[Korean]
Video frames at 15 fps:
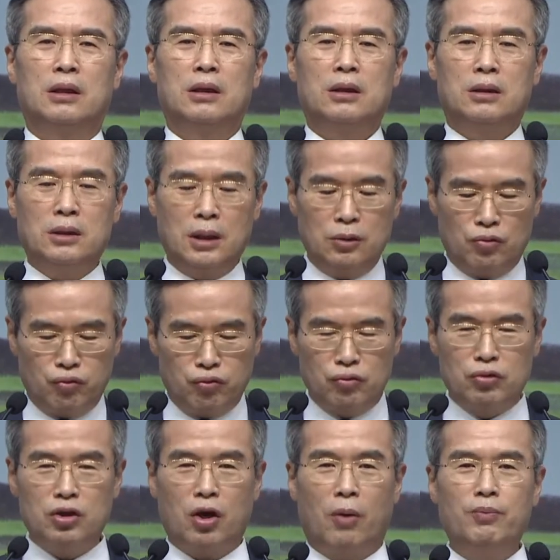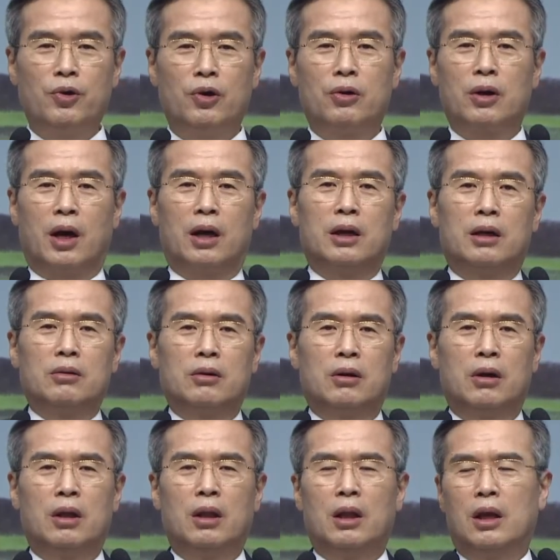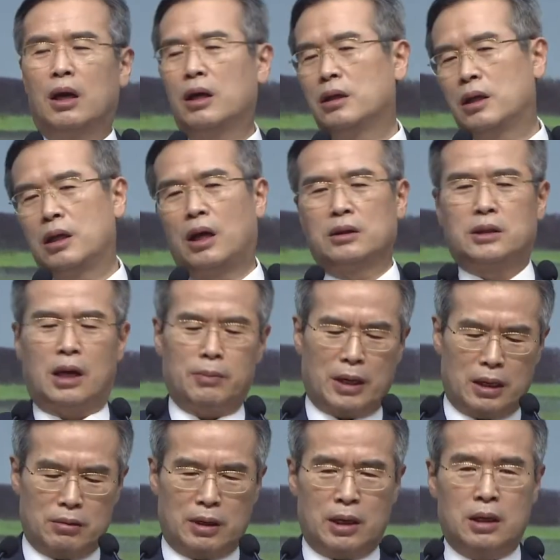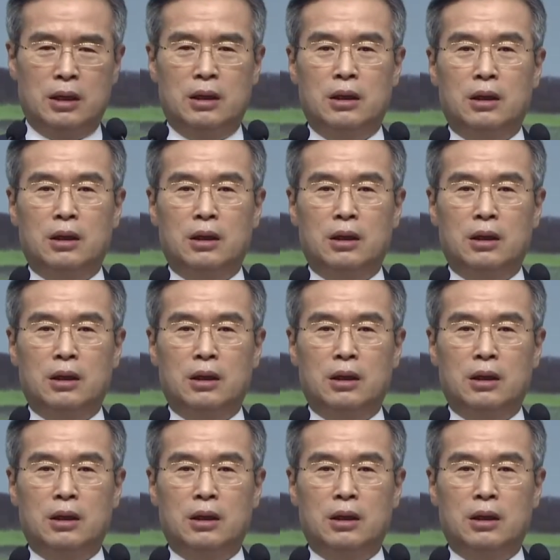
근데 눈은 협력을 안 하고요. 아니 나 잠 안 와.